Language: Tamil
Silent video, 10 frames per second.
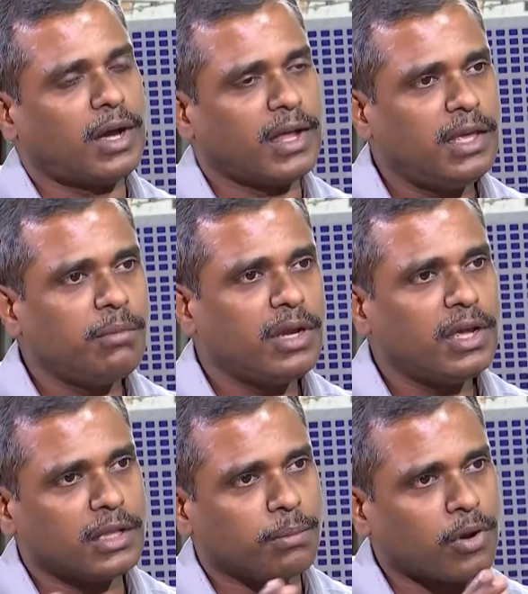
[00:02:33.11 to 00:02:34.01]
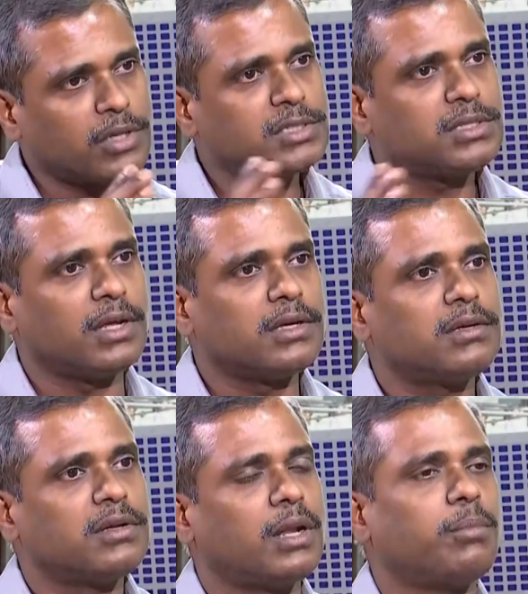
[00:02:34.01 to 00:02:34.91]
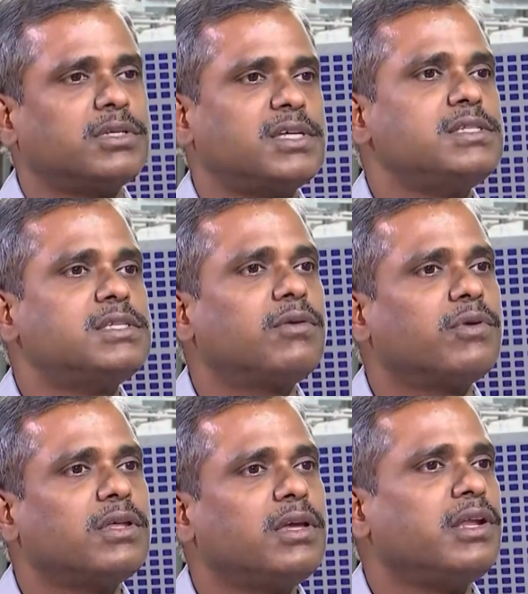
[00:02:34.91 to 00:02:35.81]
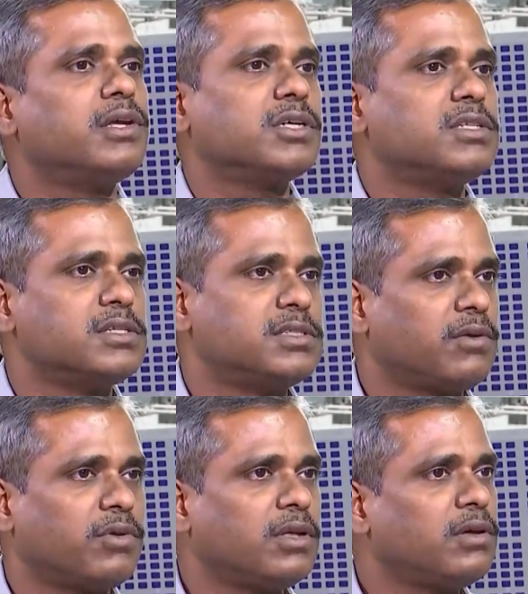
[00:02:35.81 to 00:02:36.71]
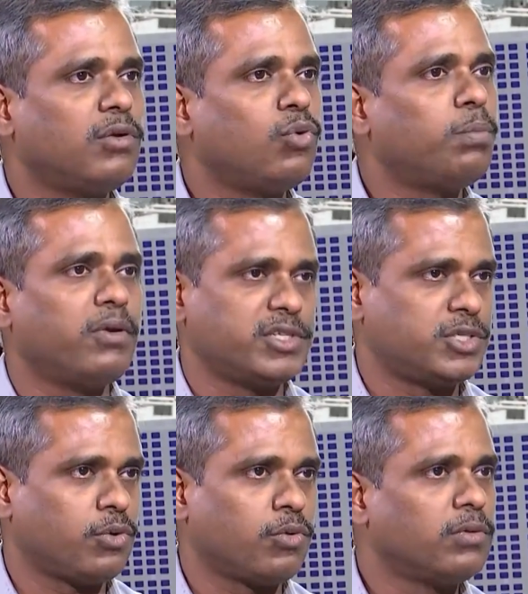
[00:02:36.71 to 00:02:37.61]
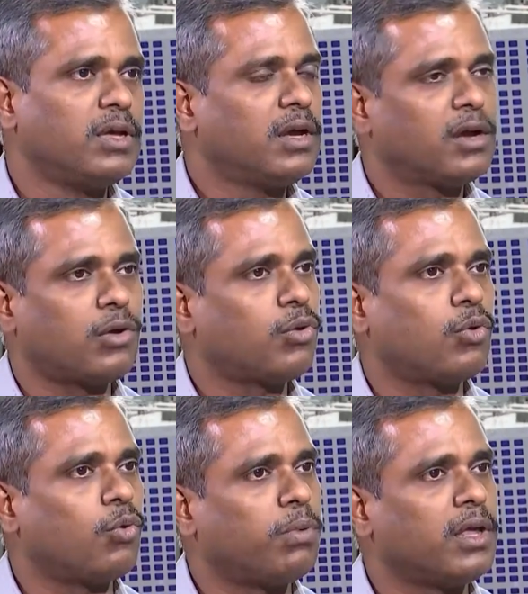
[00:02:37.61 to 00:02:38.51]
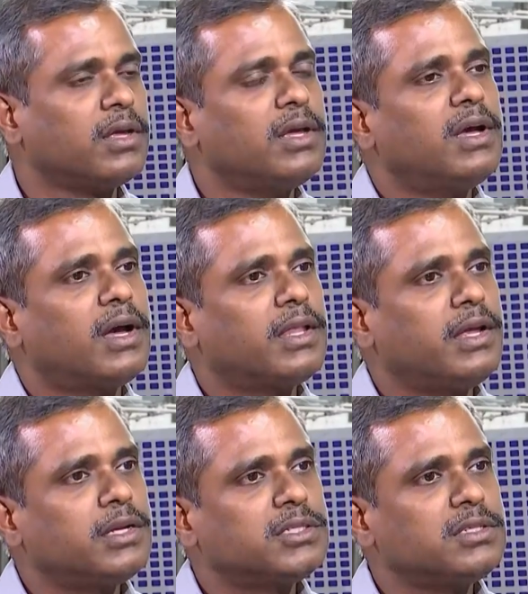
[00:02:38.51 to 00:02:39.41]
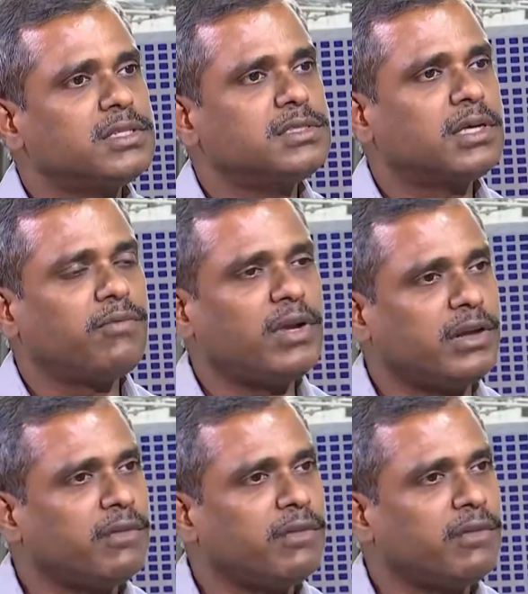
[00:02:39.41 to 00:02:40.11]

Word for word: அதே மாதிரி அந்த ப்ராசஸில் நம்ம சென்சர் வந்து இனர்ஷியல் சென்சர் வந்து லூப்பில் வச்சுருக்கோம் கண்ட்ரோல் ரூப்பில் அந்த இனர்ஷியல் சென்சார் வில்